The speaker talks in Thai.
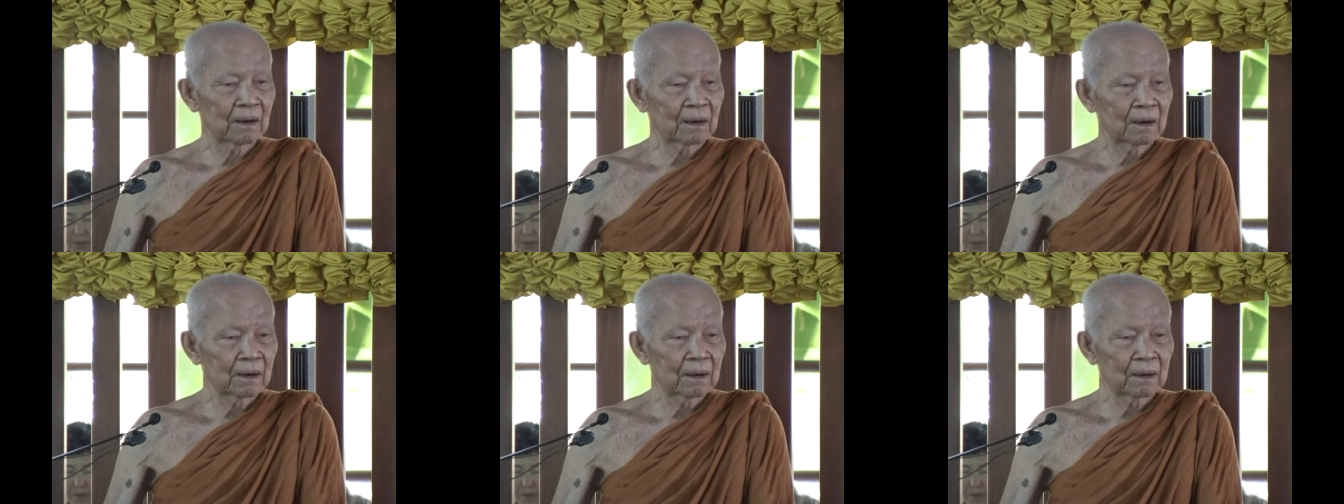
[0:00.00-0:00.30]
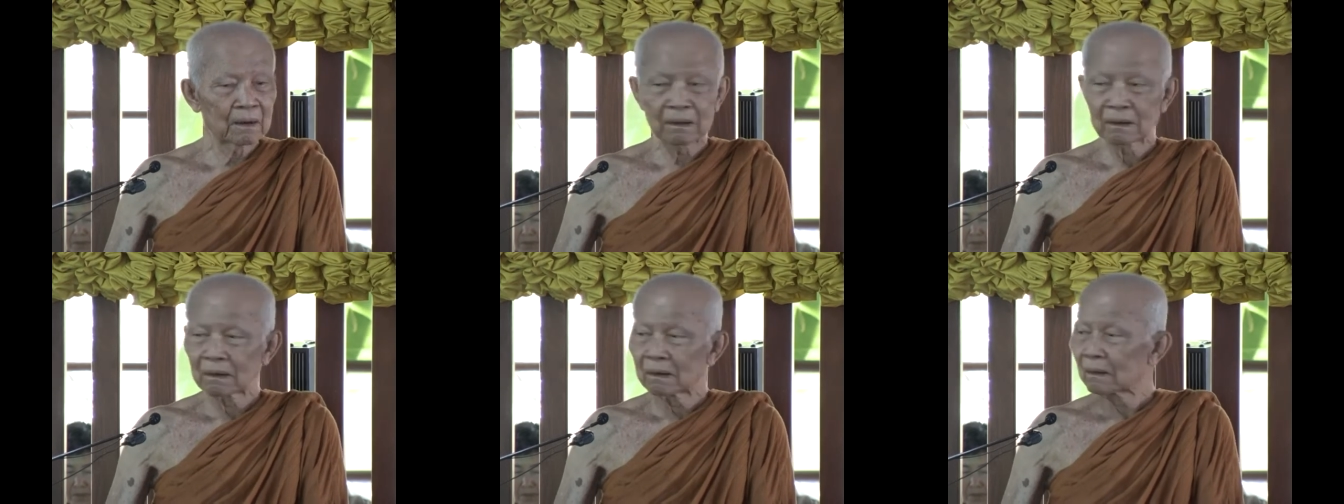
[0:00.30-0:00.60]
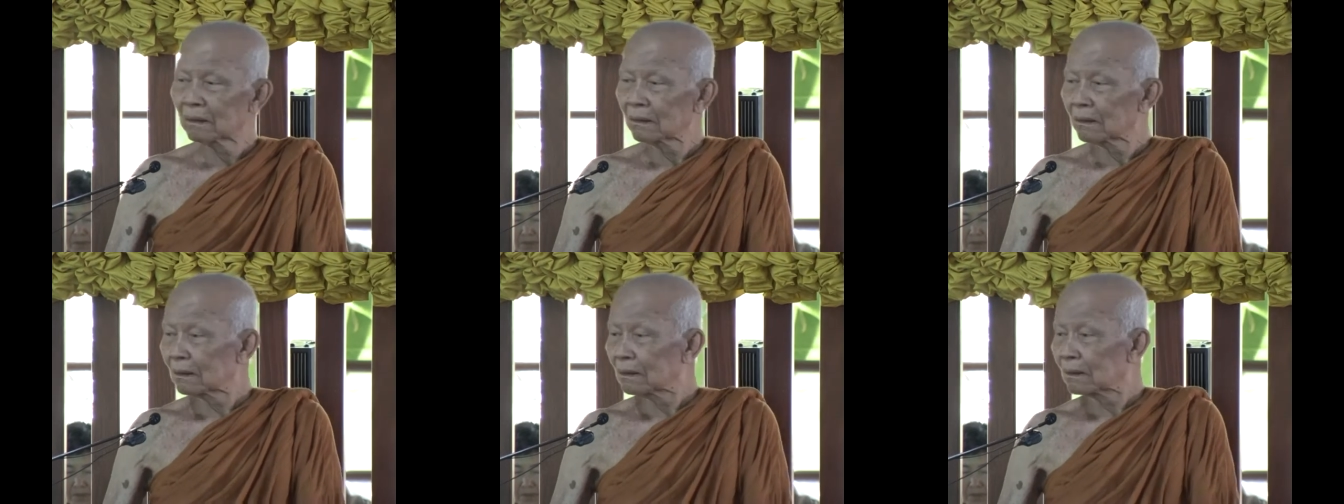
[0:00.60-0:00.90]
สามแสน
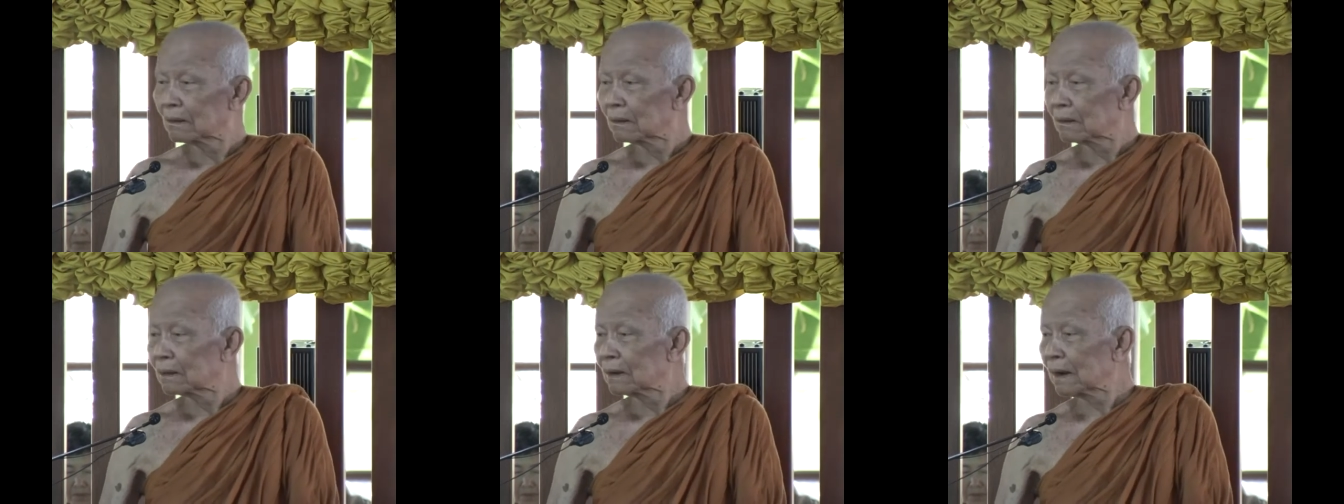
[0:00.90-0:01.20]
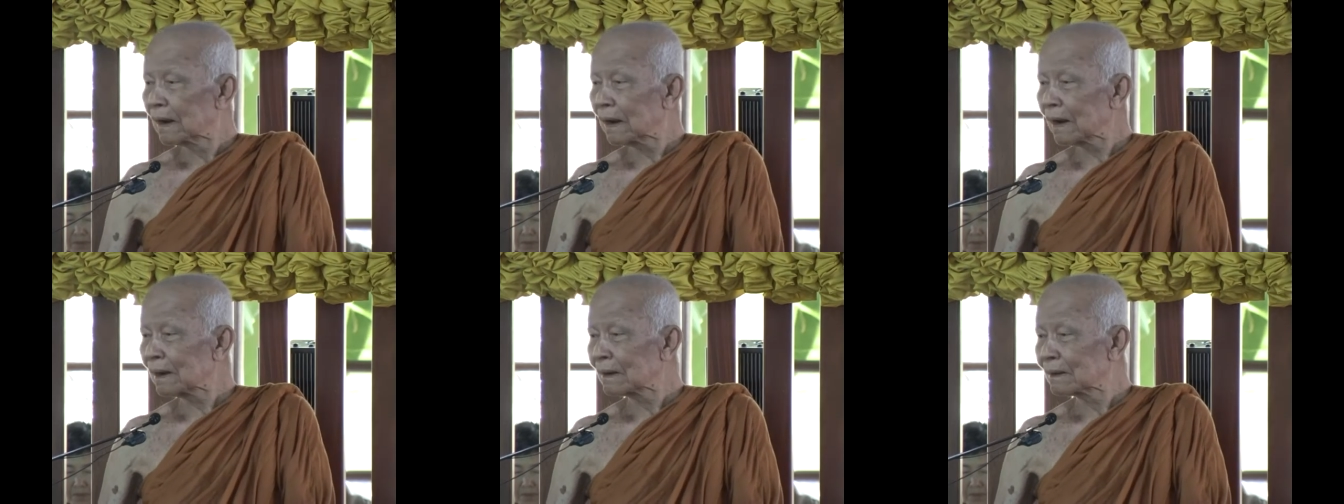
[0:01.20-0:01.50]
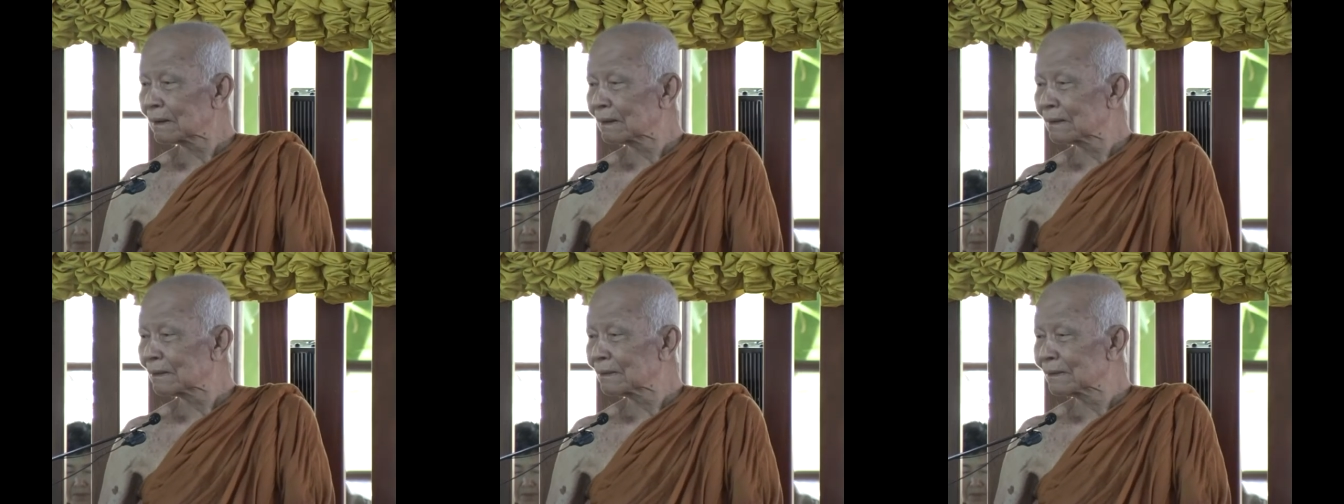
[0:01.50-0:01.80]
ครับ
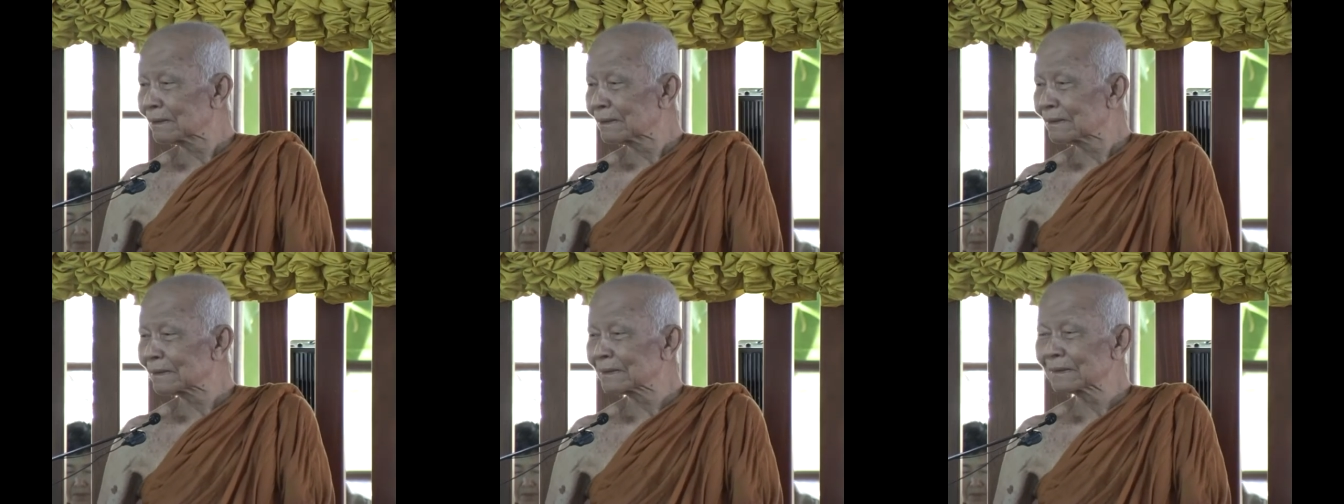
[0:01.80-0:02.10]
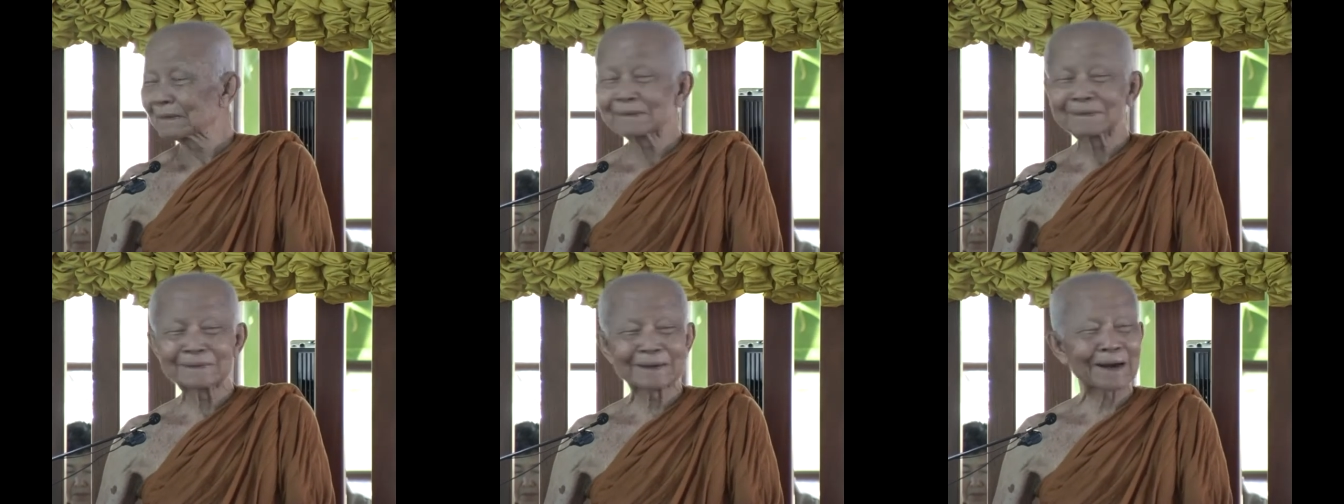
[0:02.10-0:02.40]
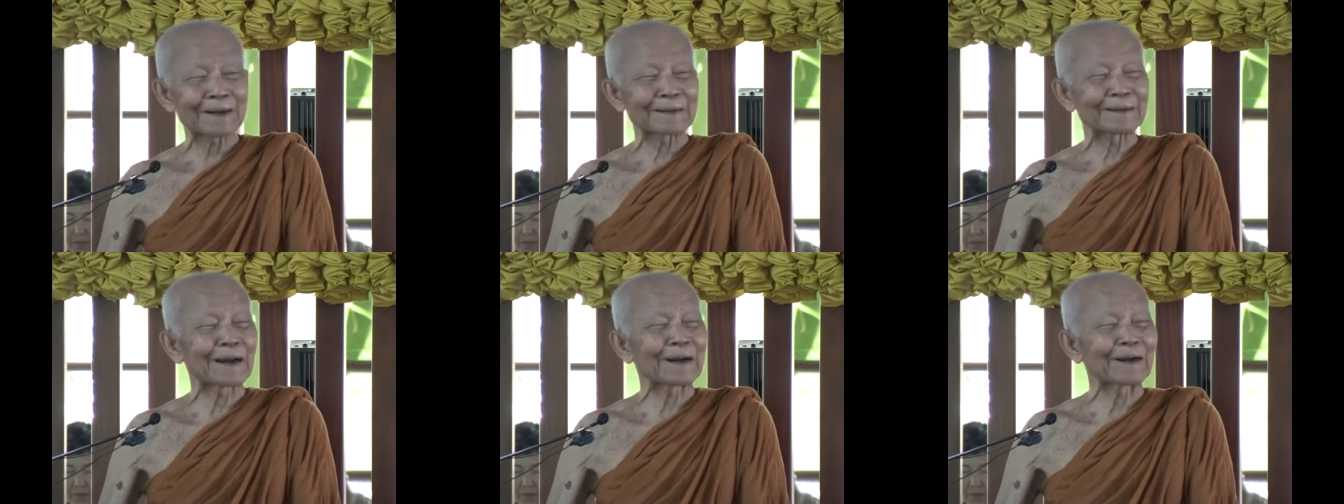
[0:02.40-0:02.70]
เสามแสนดอนนะครับ อ
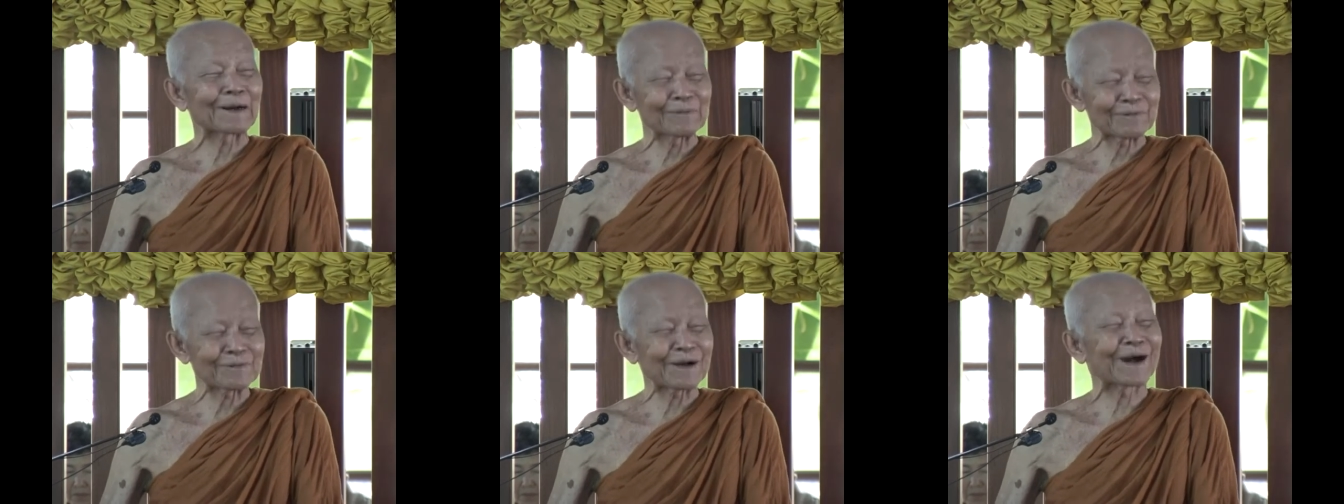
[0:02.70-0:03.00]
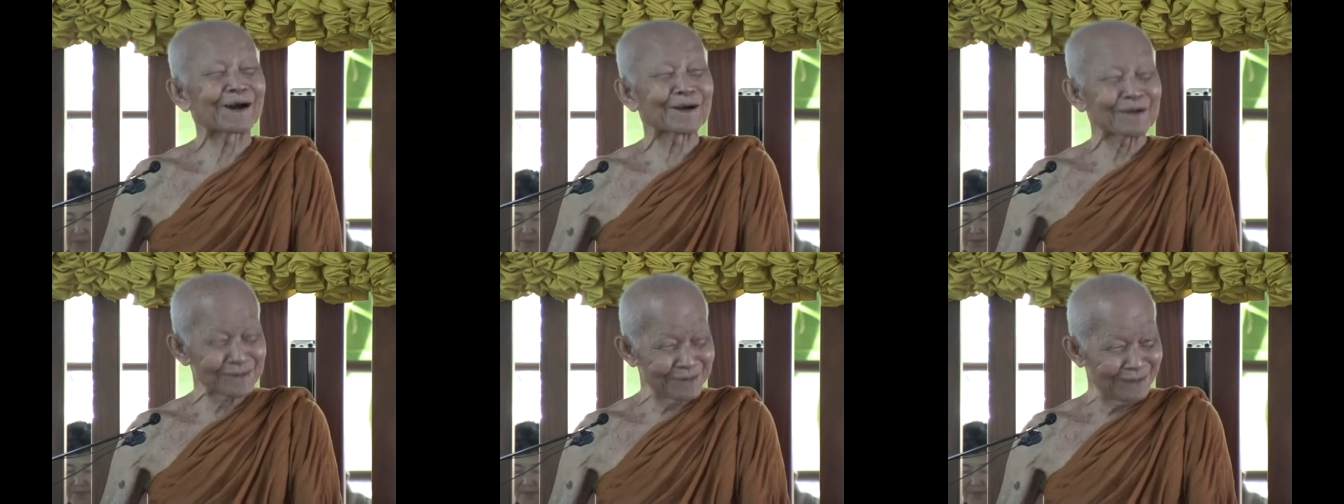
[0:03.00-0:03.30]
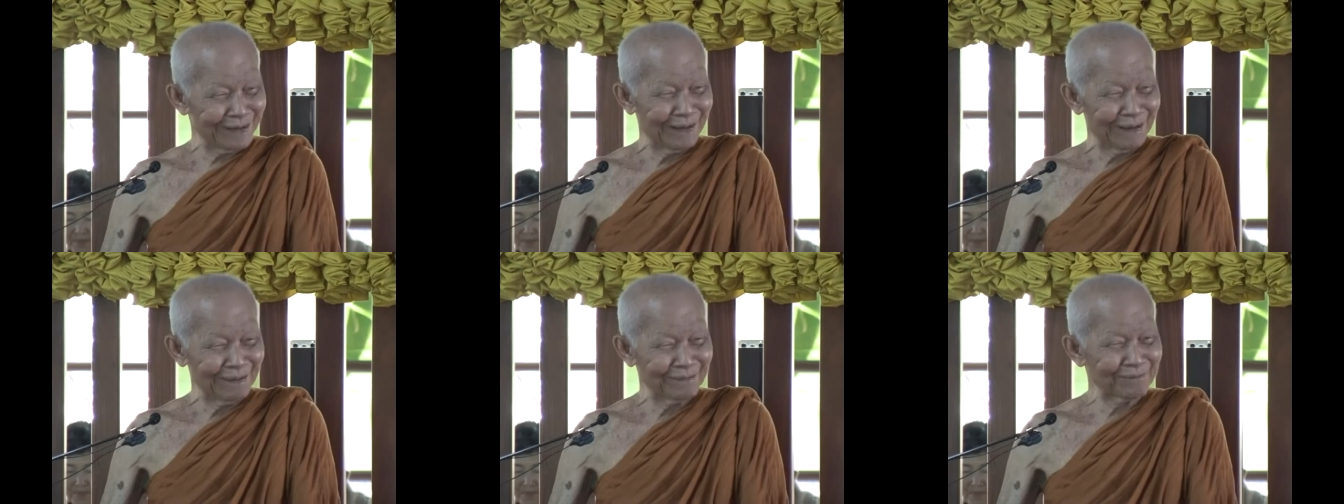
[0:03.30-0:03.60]
ย่างนั้นฟังเอา
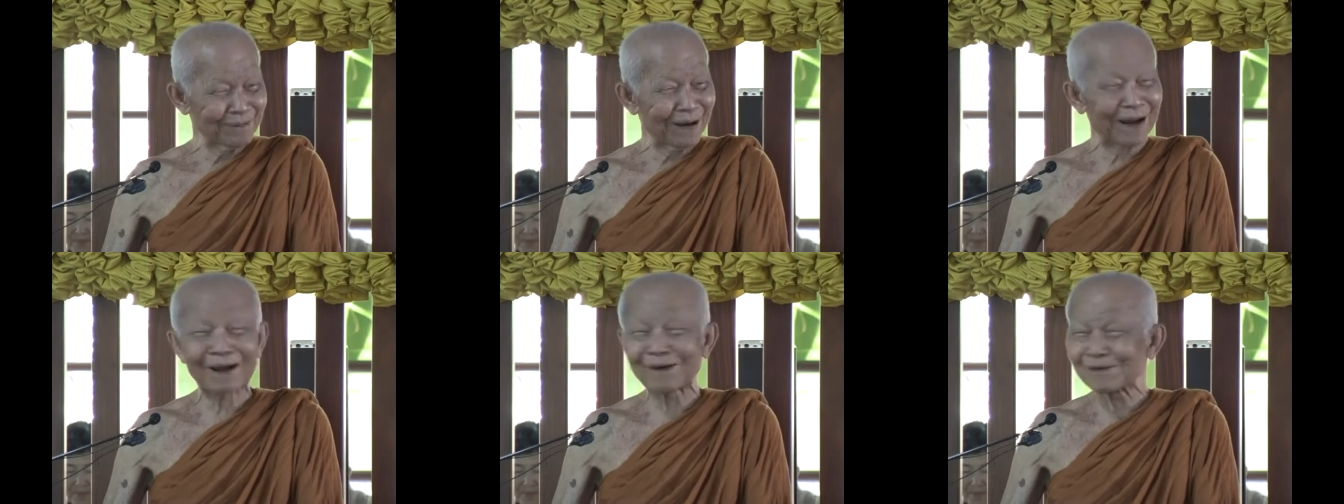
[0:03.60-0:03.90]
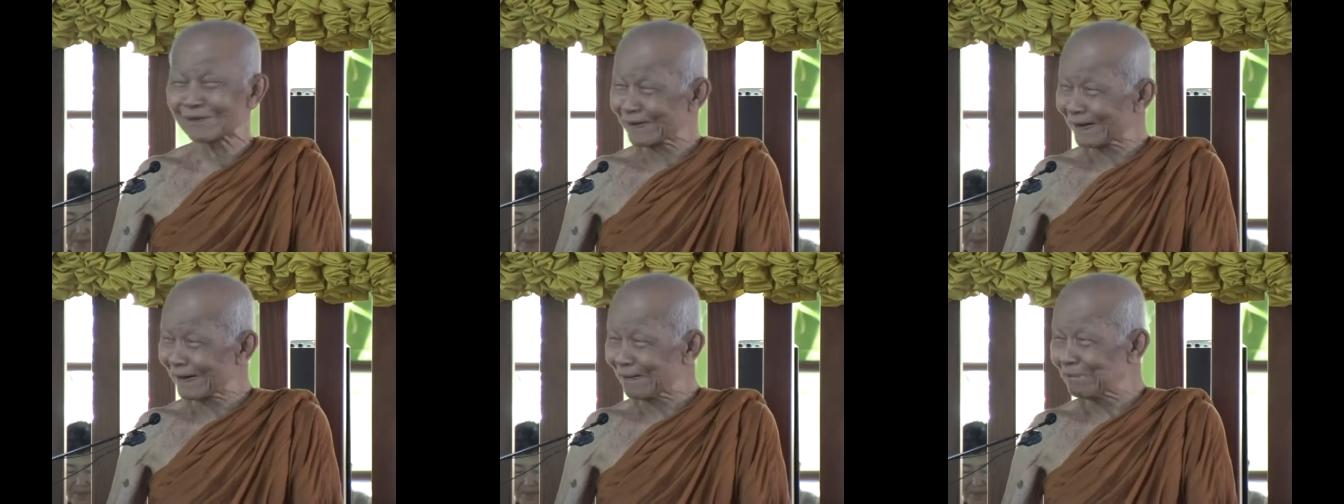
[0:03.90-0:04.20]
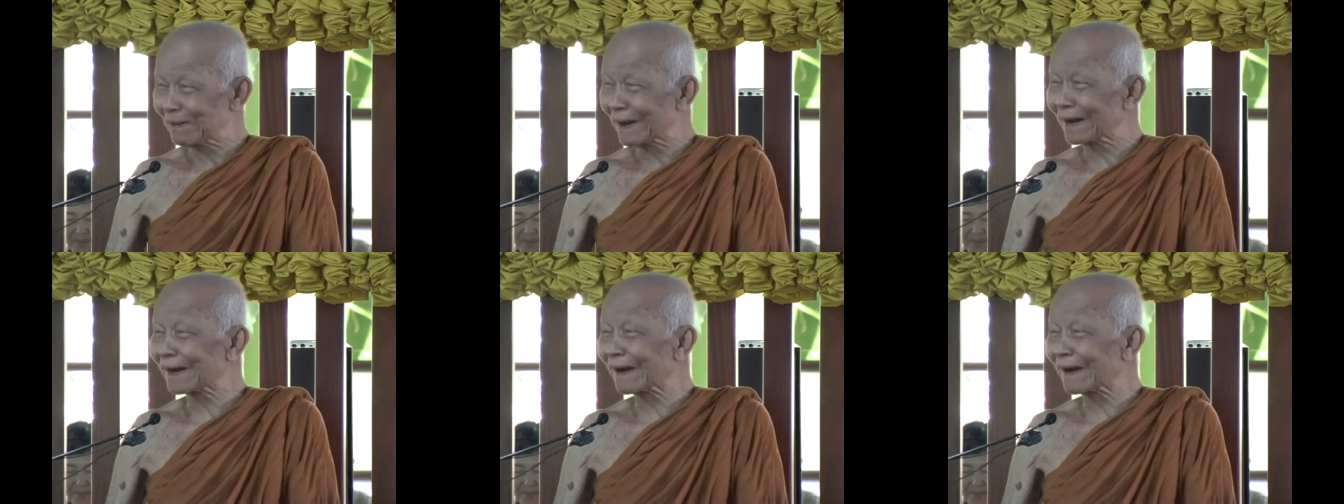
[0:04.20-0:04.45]
สิฟังเอาสิเป็นอ